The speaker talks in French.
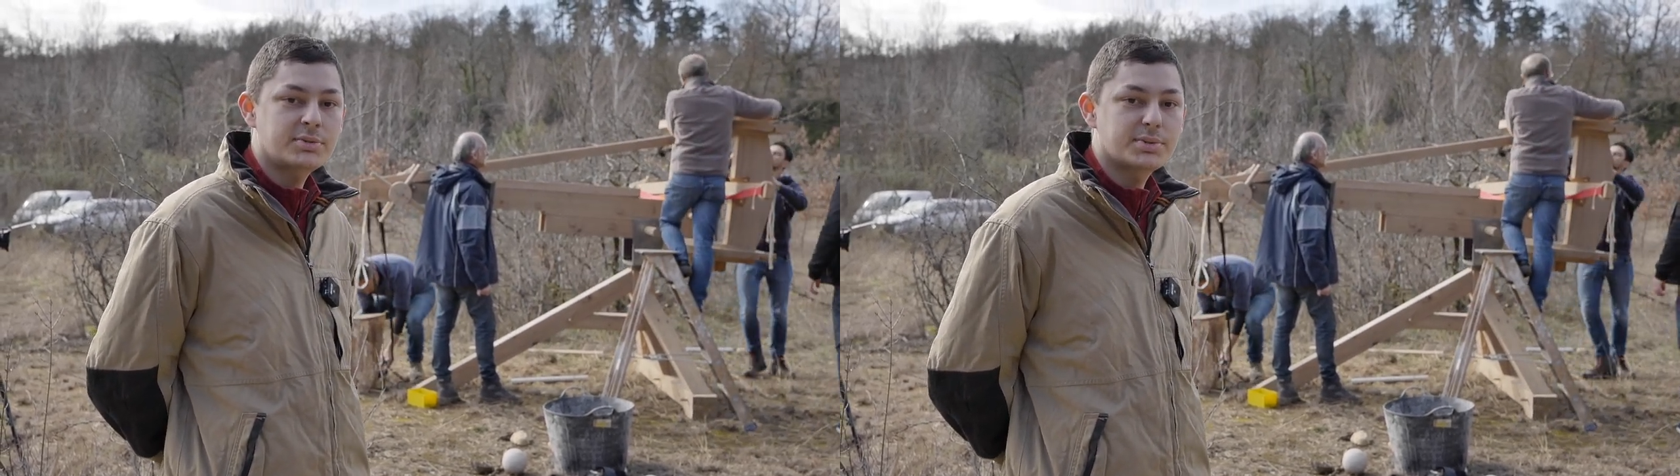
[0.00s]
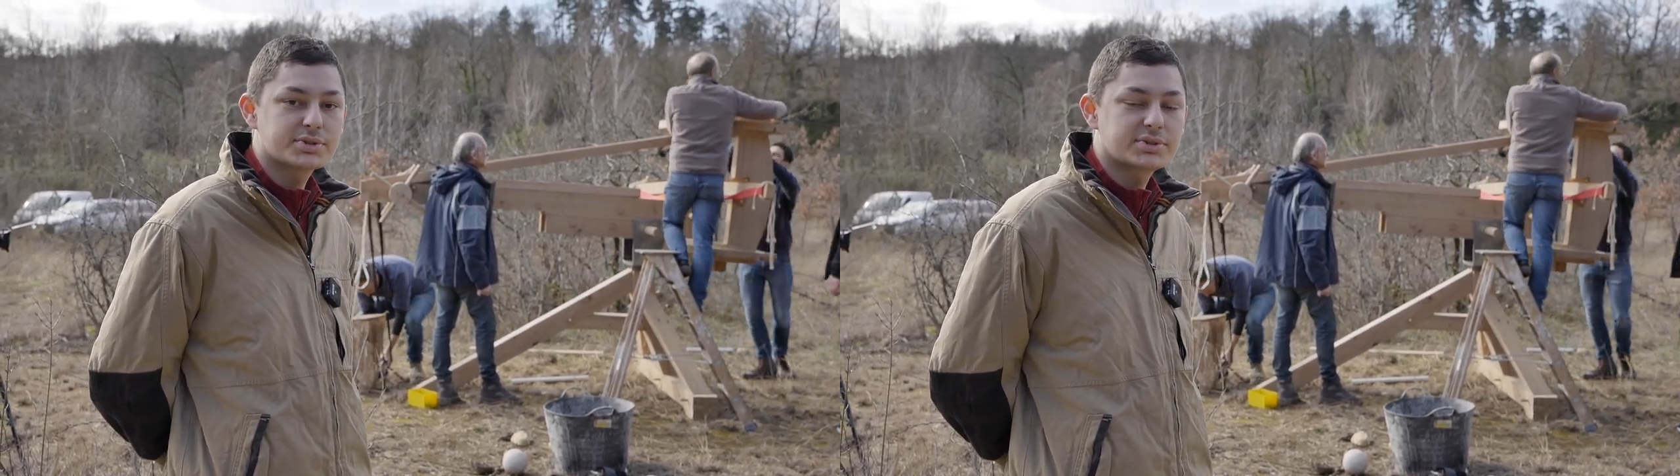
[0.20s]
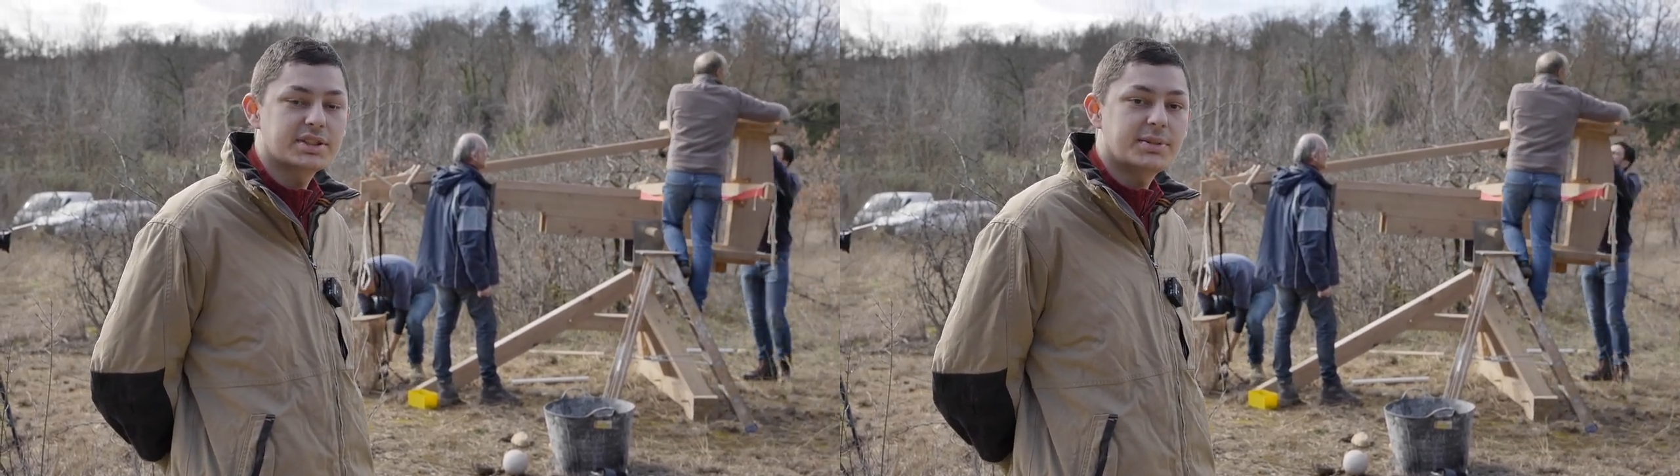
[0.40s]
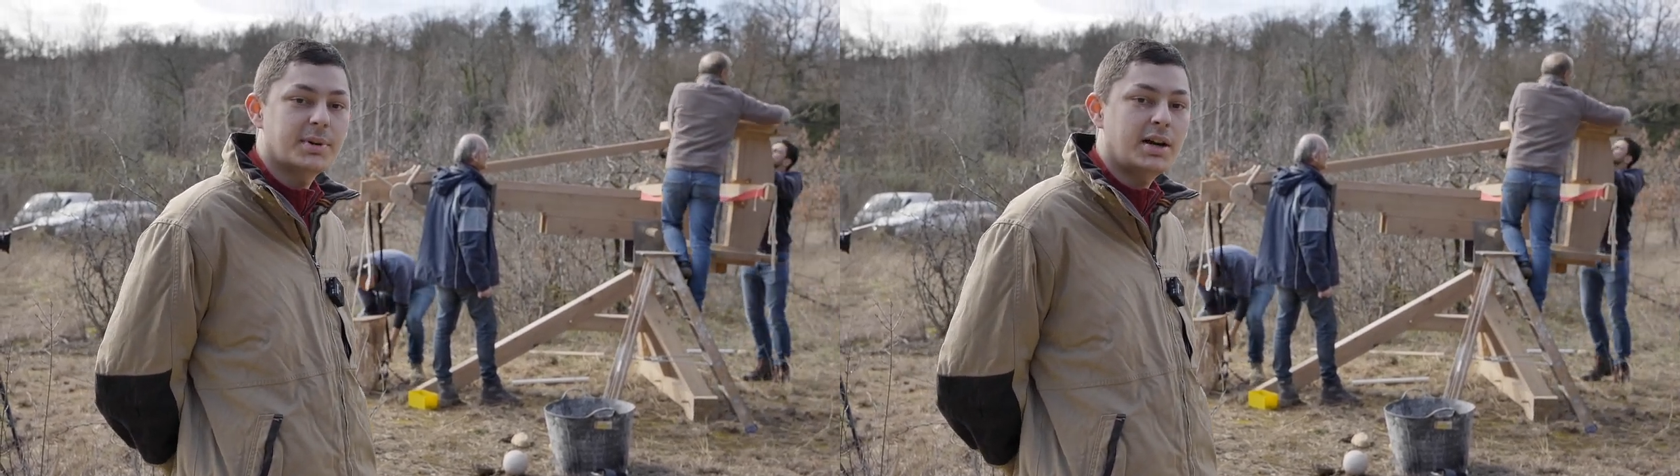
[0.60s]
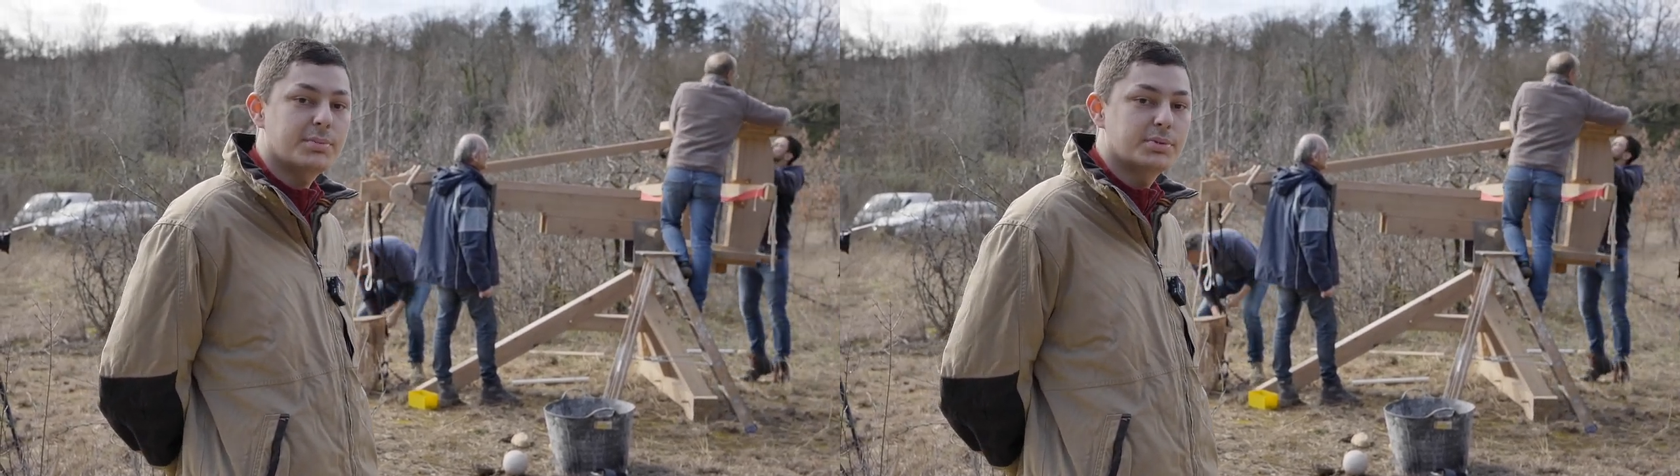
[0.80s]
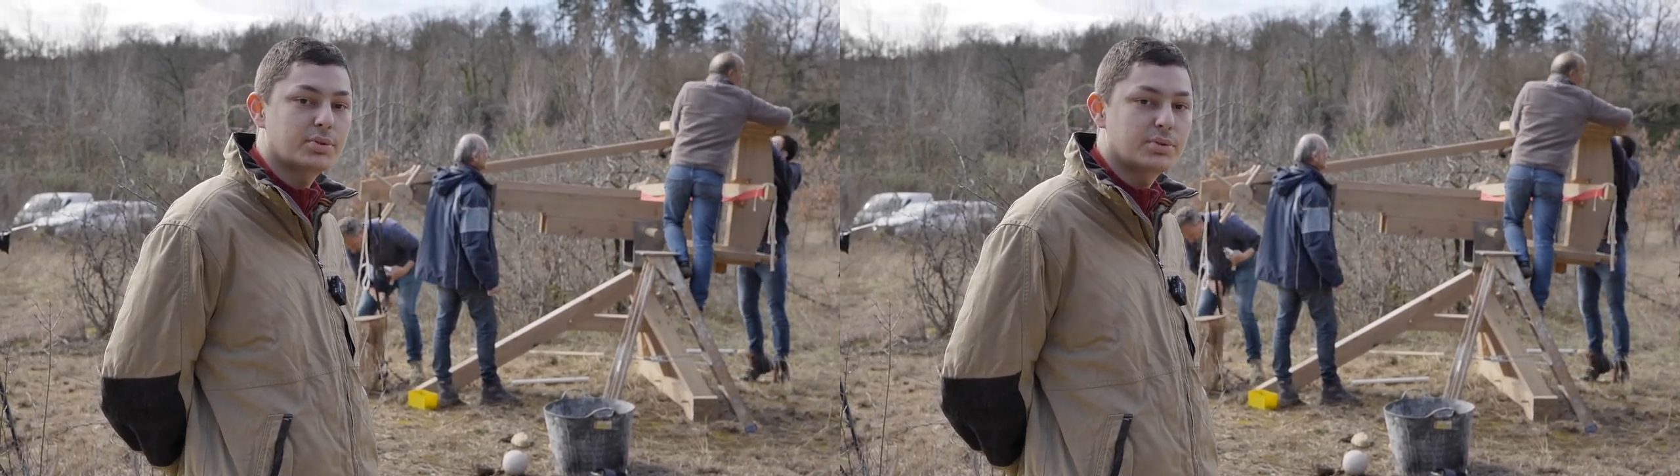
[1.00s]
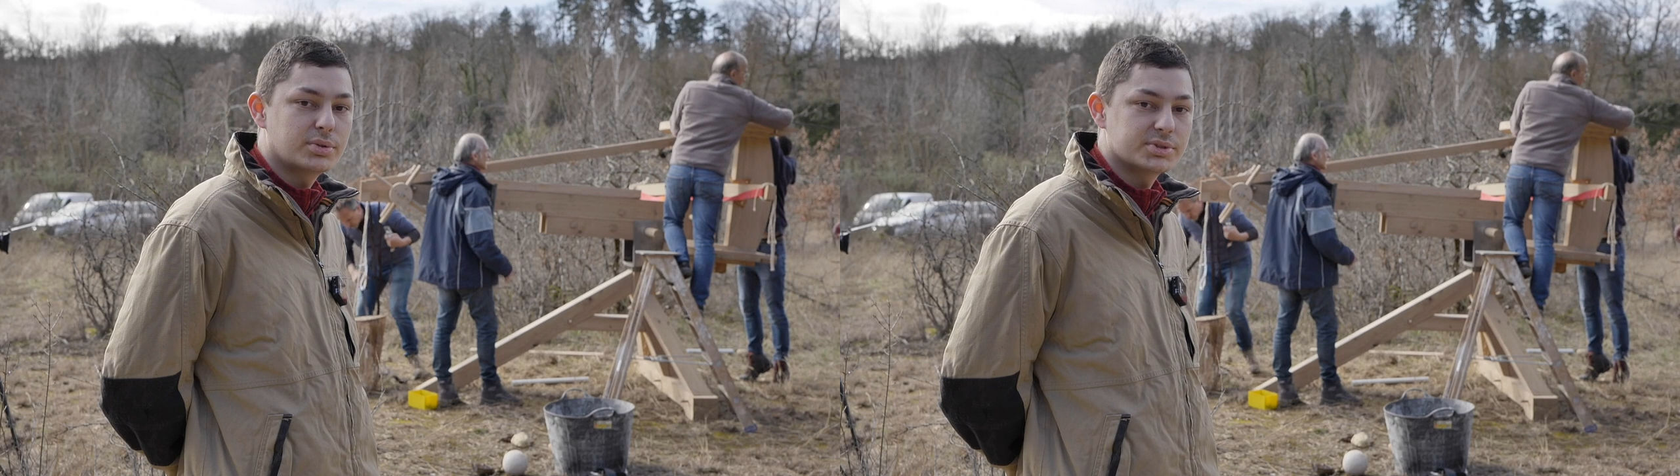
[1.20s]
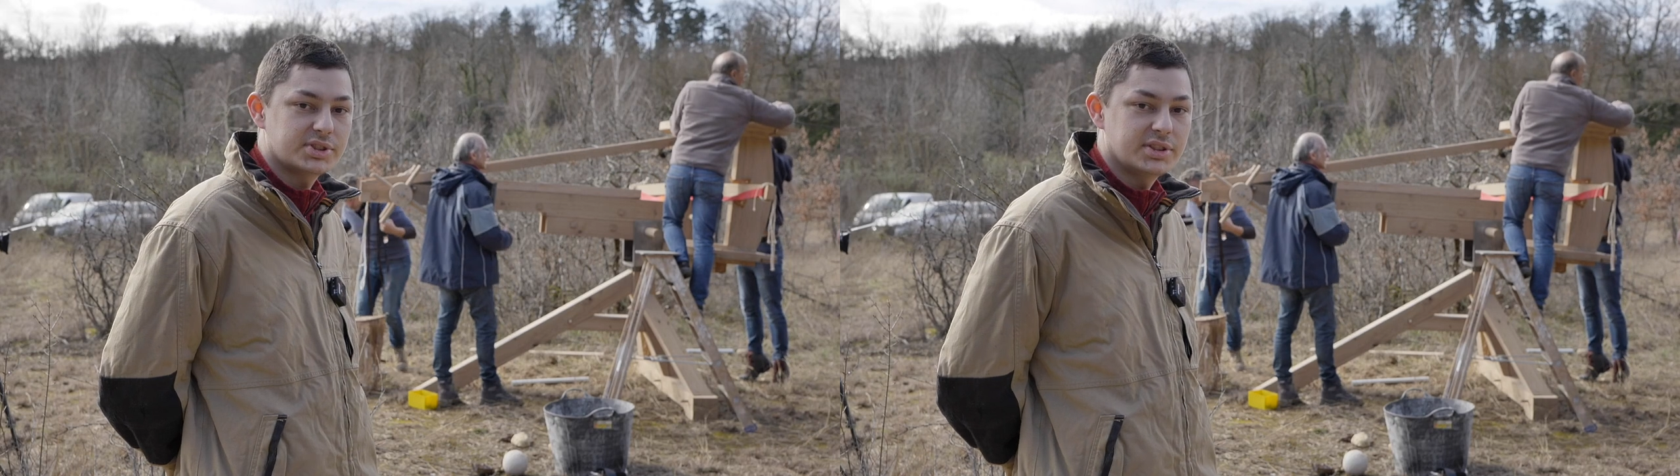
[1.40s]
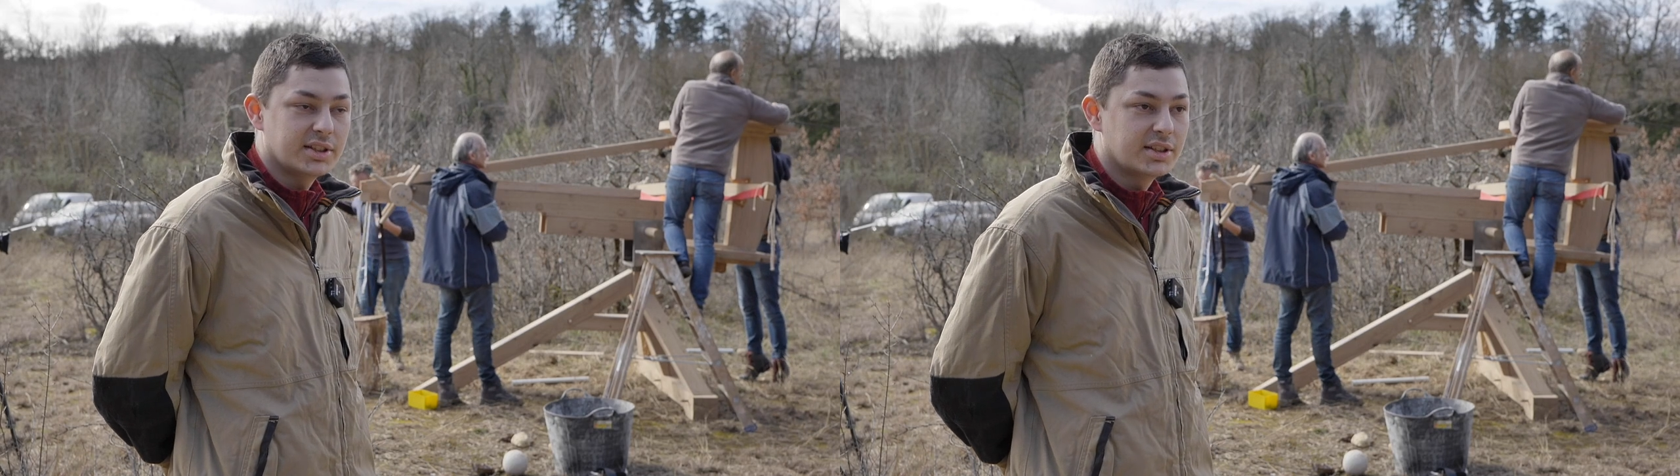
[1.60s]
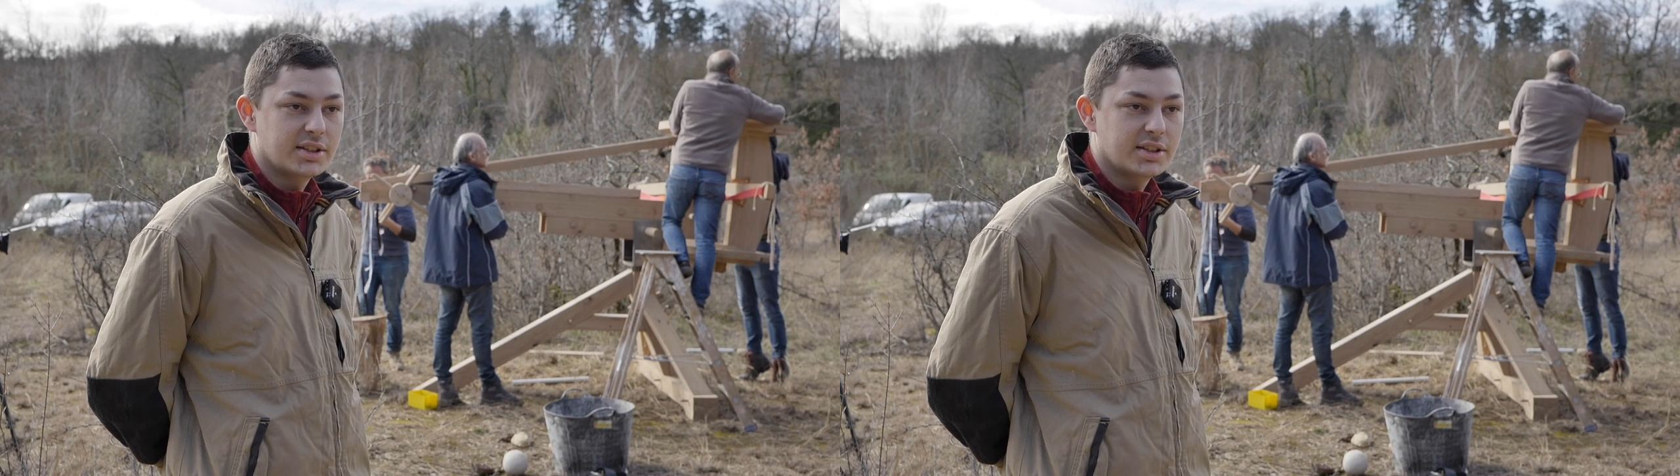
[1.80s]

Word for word: on pense qu'on a des bras un peu trop lourds aussi.